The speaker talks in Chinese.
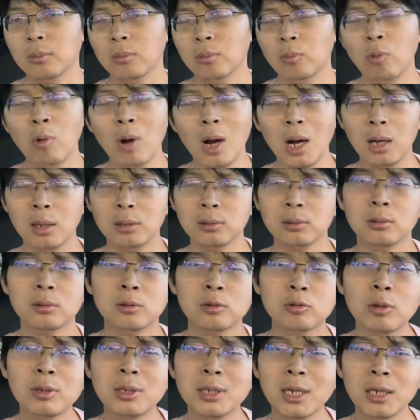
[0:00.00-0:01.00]
哇，
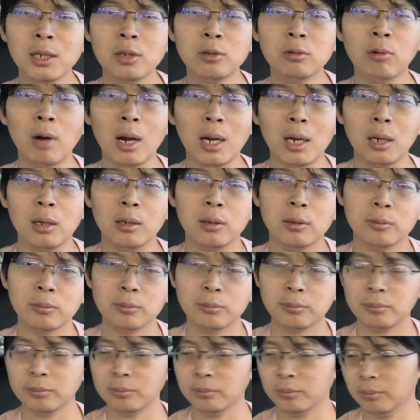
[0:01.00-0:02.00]
瞬间那就完了，
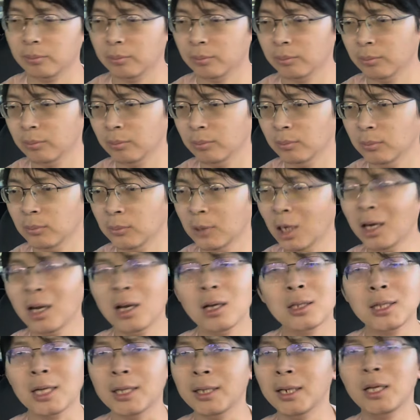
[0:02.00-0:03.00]
他那
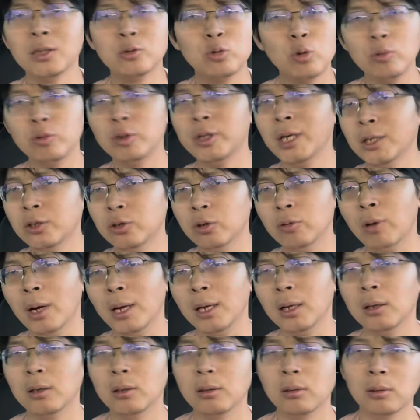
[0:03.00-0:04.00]
个产业瞬间就
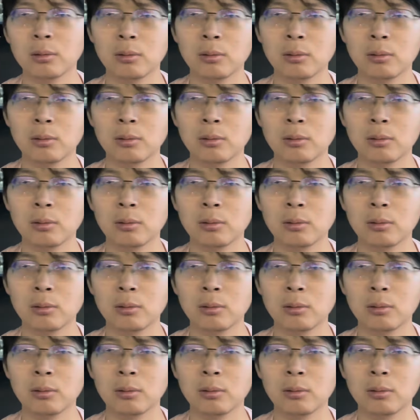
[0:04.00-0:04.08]
完了，